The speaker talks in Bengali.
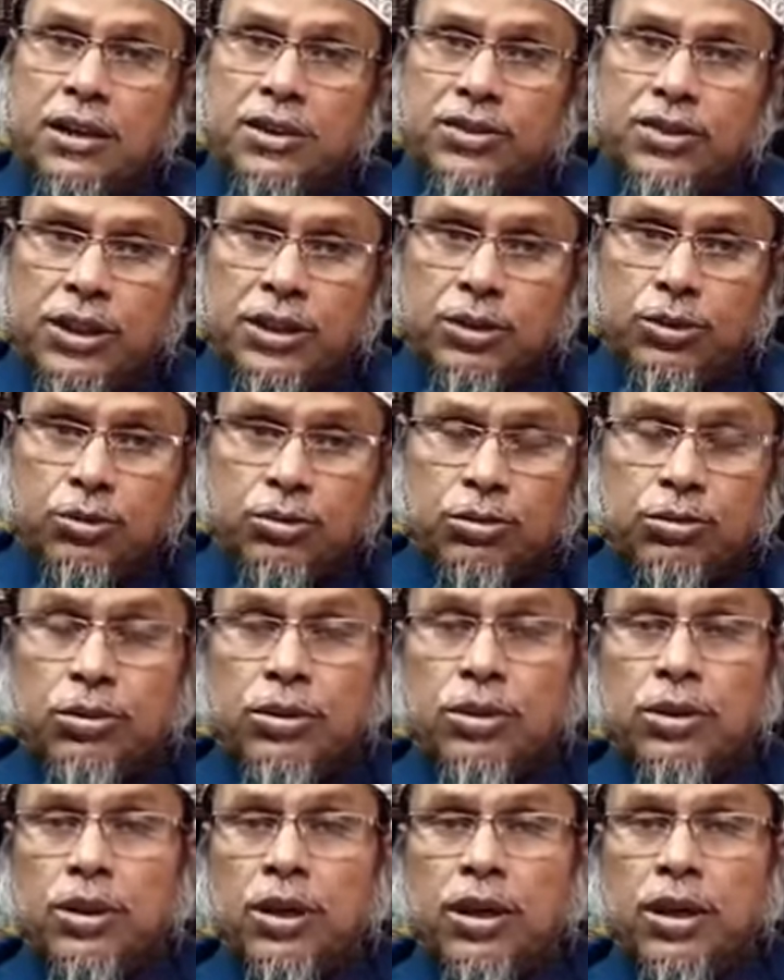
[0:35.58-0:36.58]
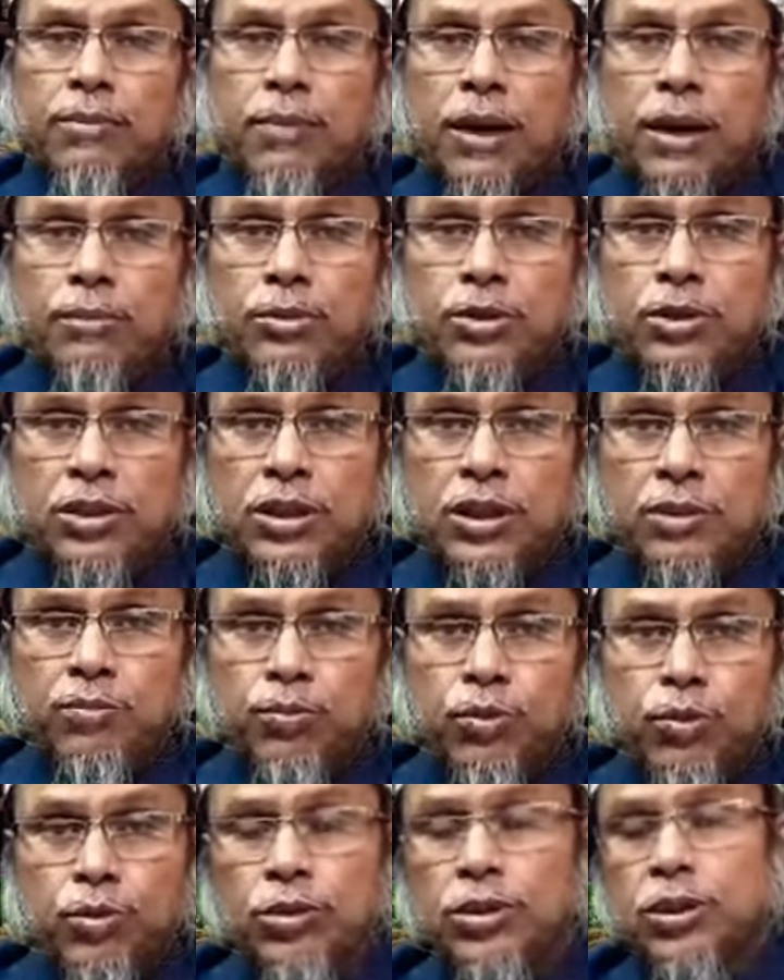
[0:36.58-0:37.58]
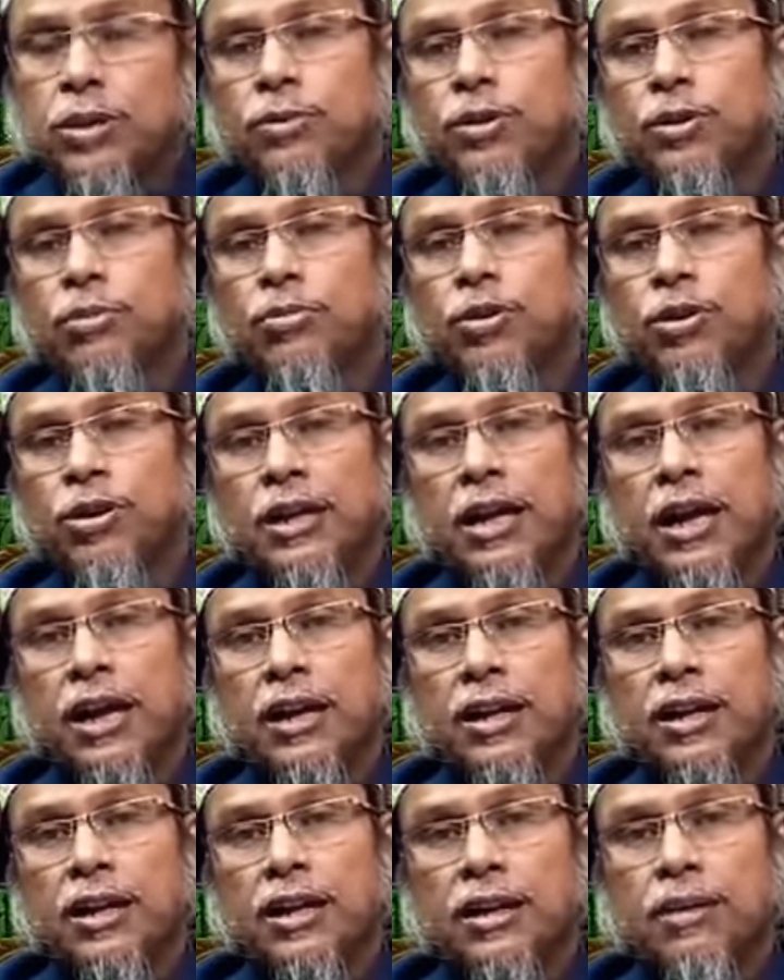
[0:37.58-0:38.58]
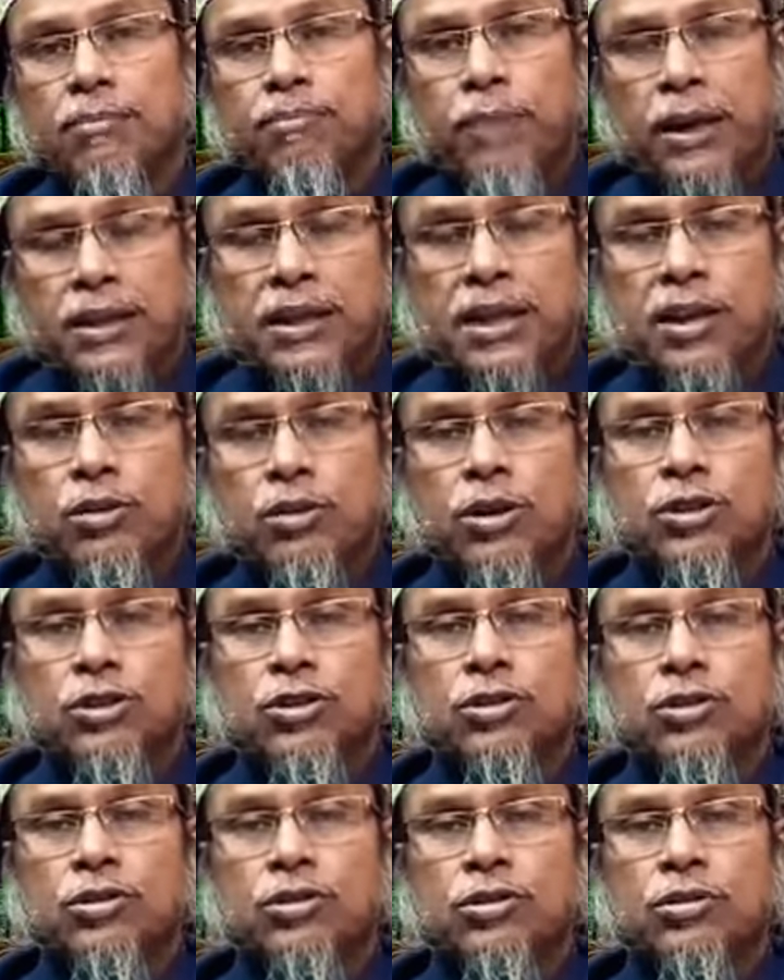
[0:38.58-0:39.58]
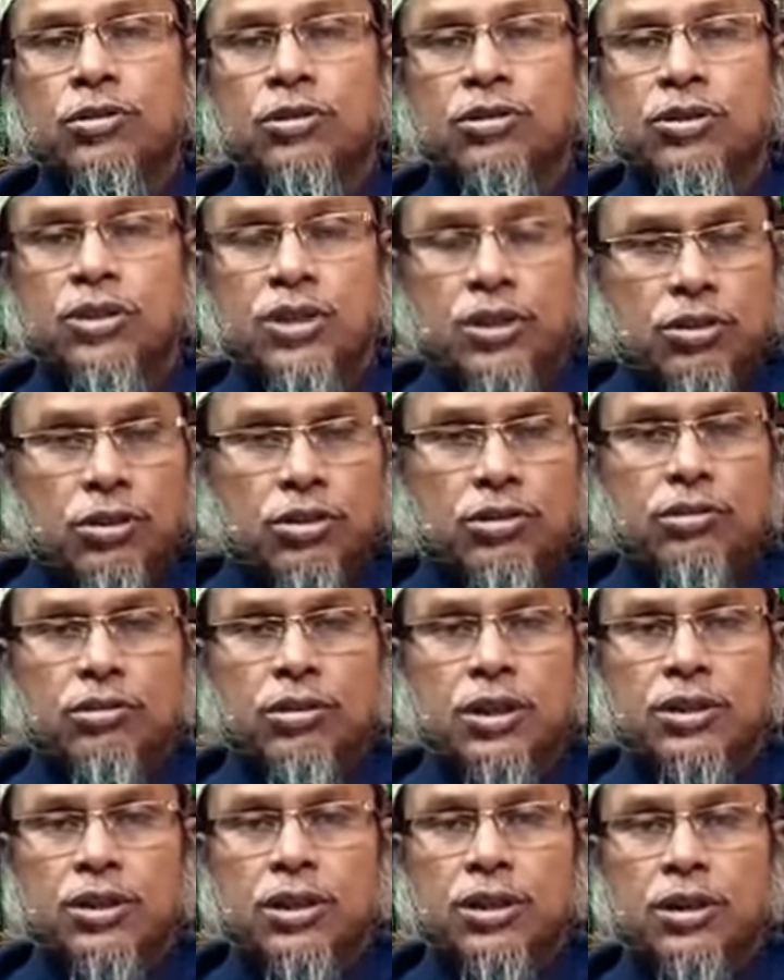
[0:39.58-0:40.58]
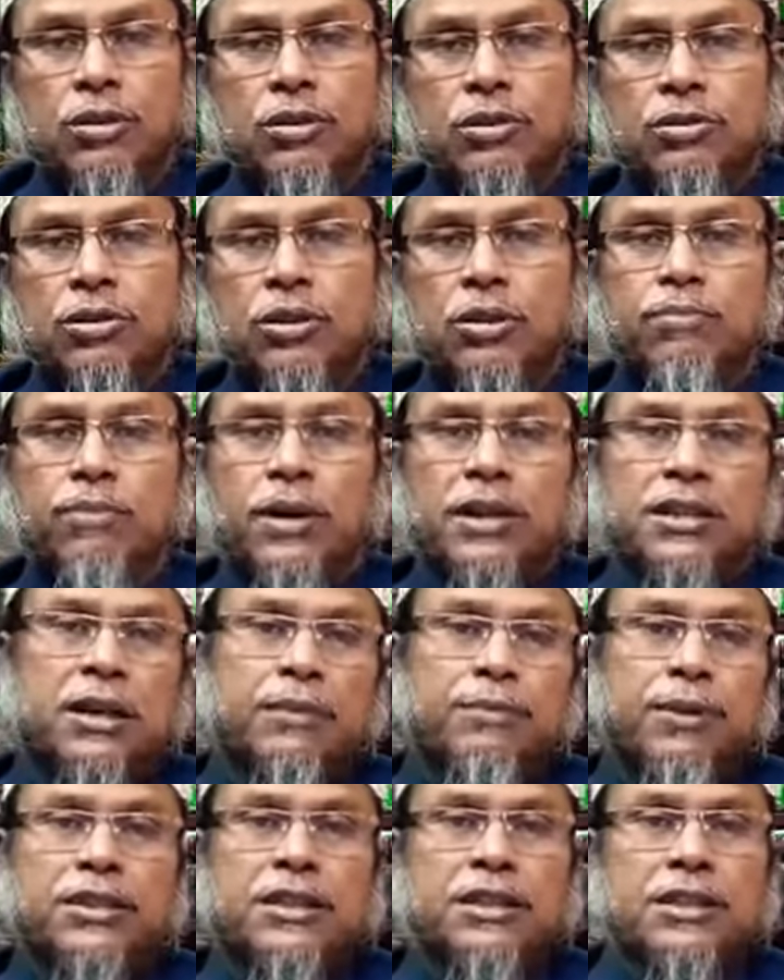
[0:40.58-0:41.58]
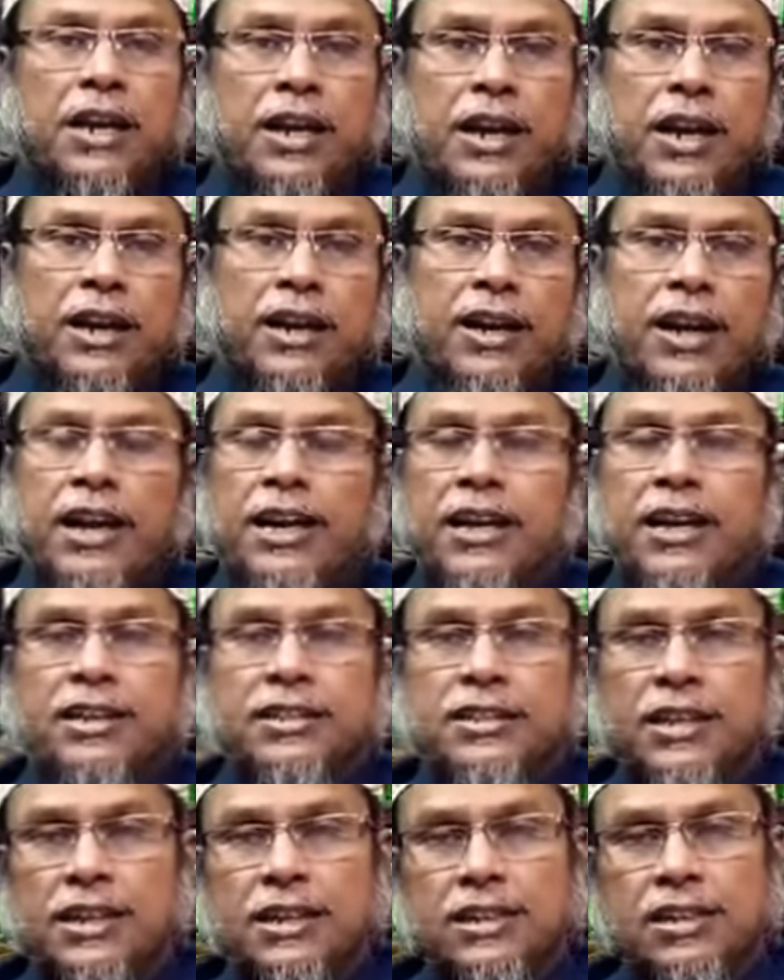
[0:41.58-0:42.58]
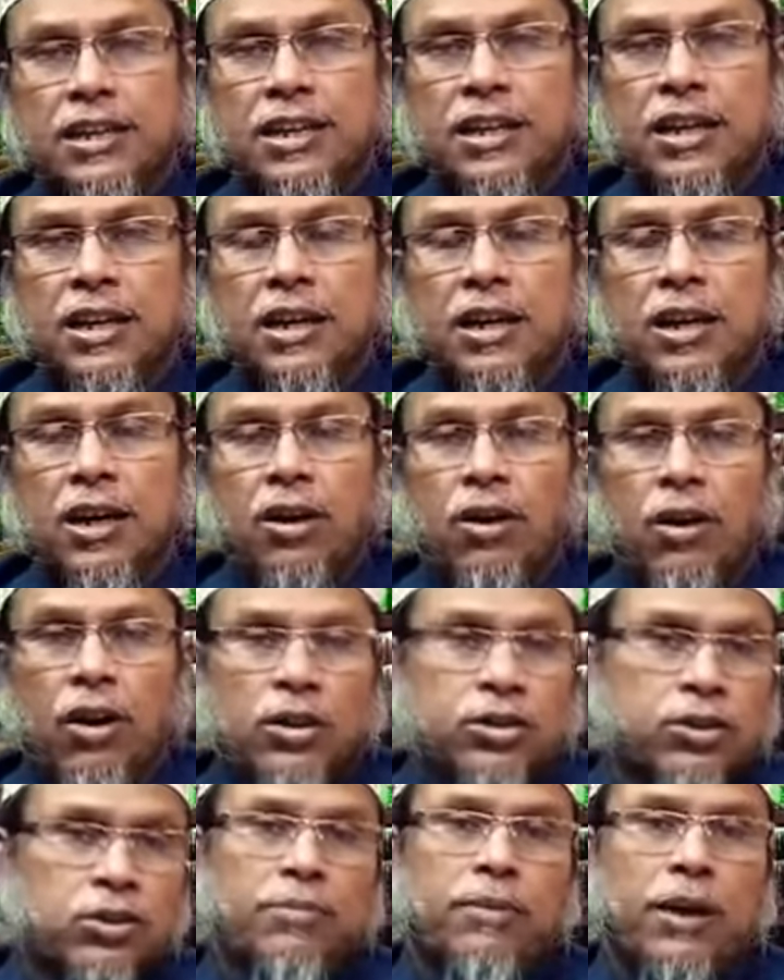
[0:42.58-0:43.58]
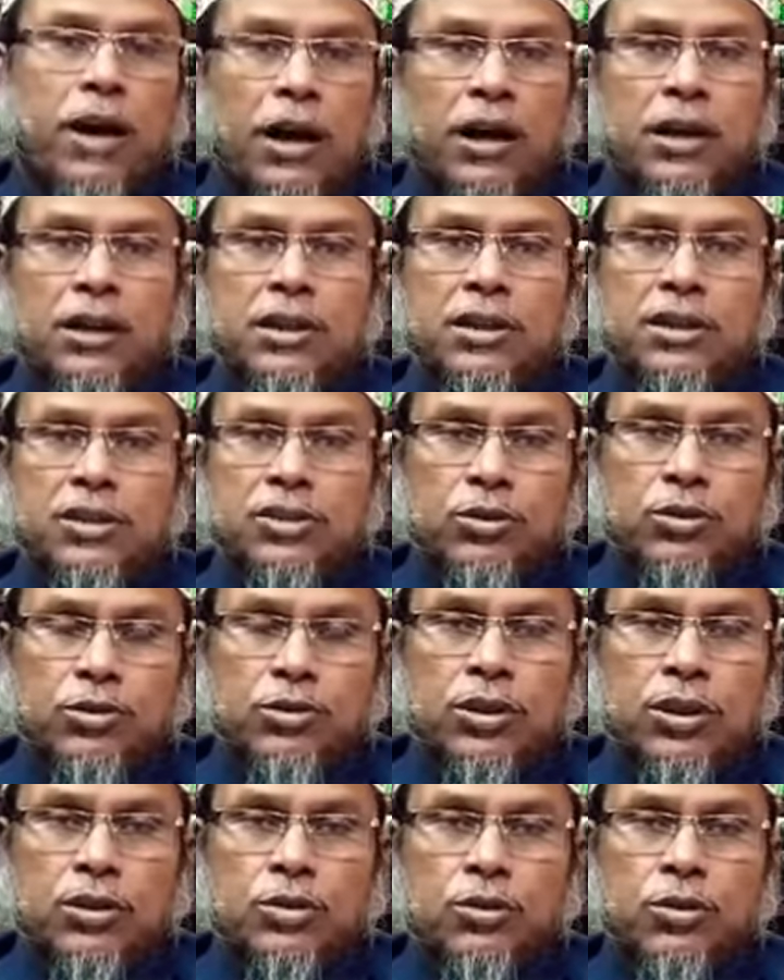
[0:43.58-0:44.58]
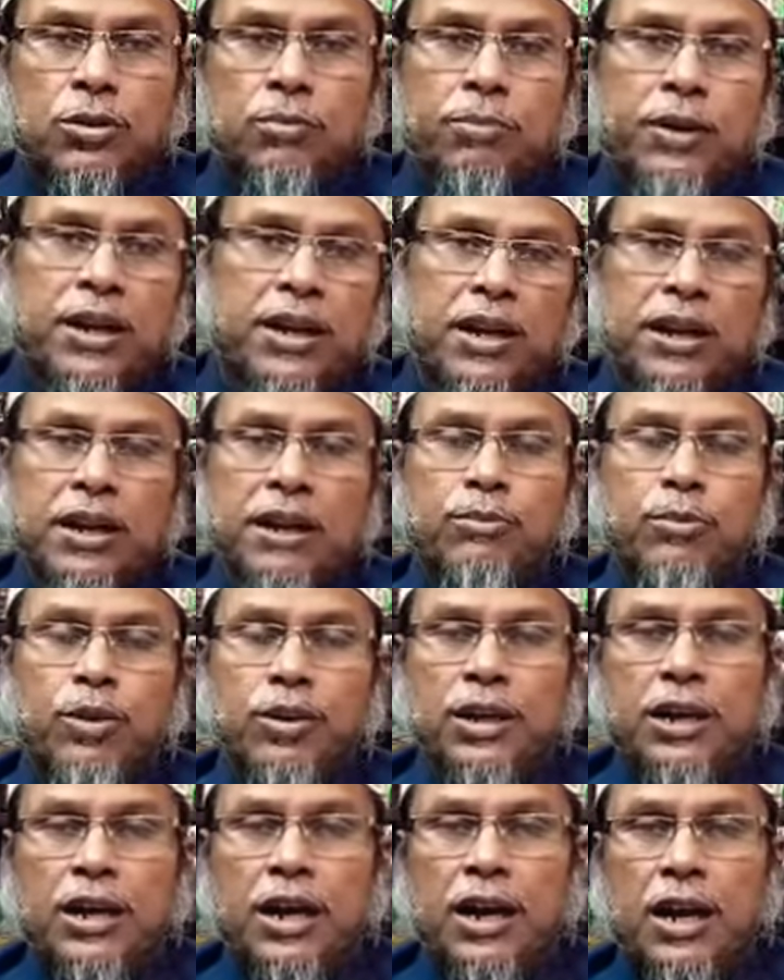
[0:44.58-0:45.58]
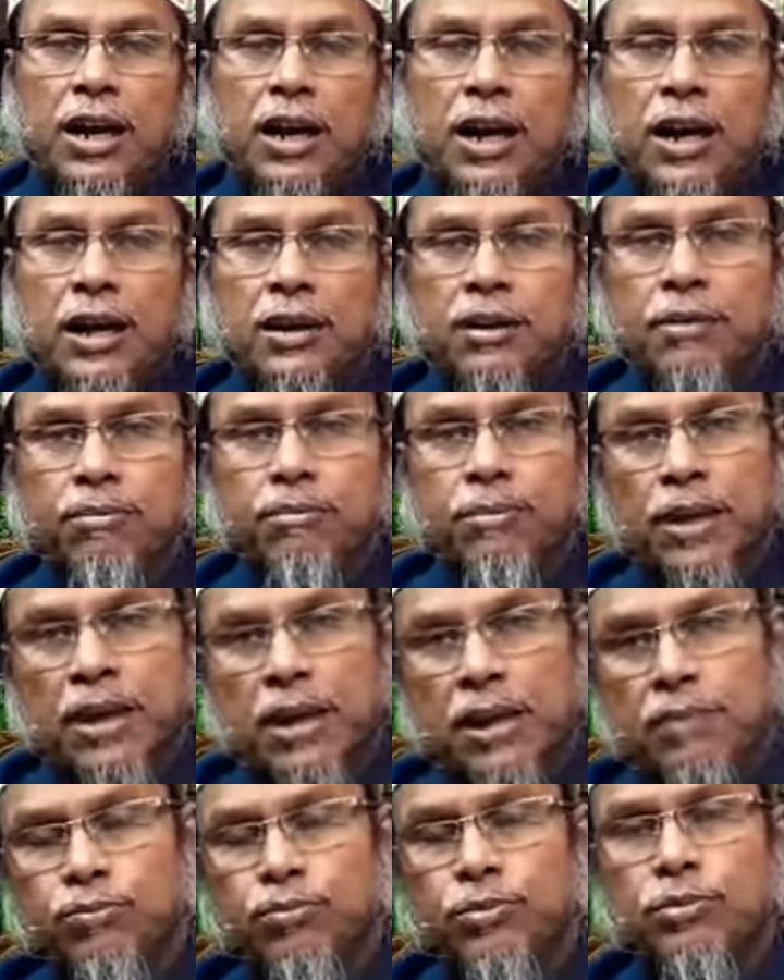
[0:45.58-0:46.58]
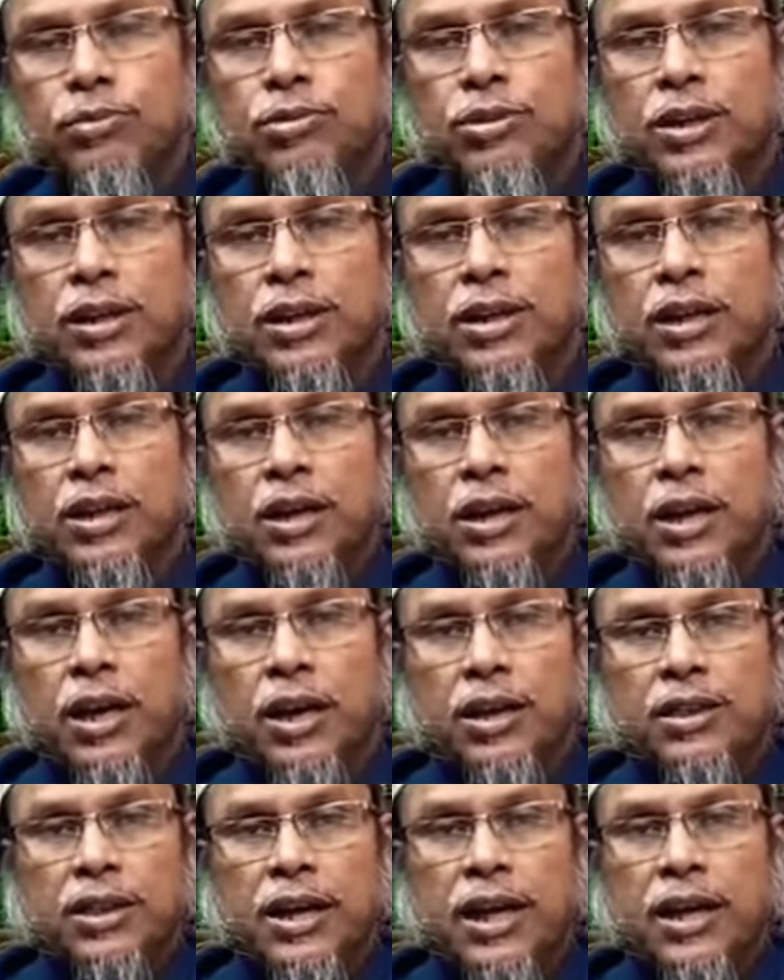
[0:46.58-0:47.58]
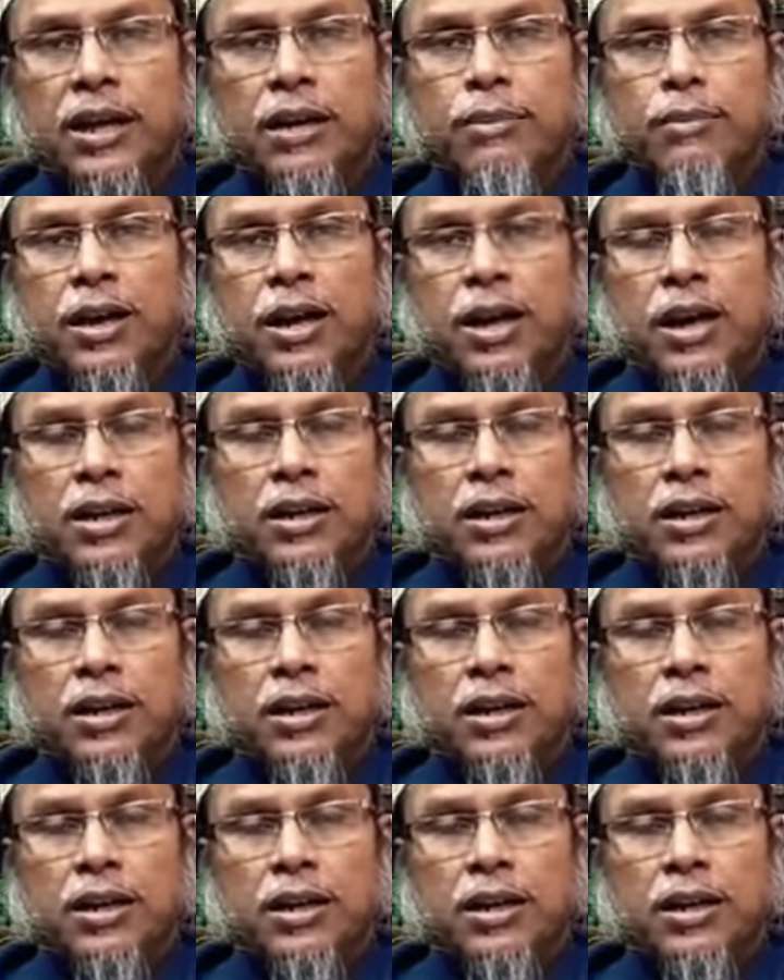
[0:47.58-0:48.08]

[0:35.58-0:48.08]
যেহেতু ইমামতি পুরুষ এবং মহিলার বাতিল হওয়ার জন্য যে শর্তটা সেটা হলো যদি পাশাপাশি দাঁড়ায় গায়ে ঘেসে ঘেসে অথবা যদি কোনো বেগানা মহিলা আর বেগানা পুরুষের তাহারিমা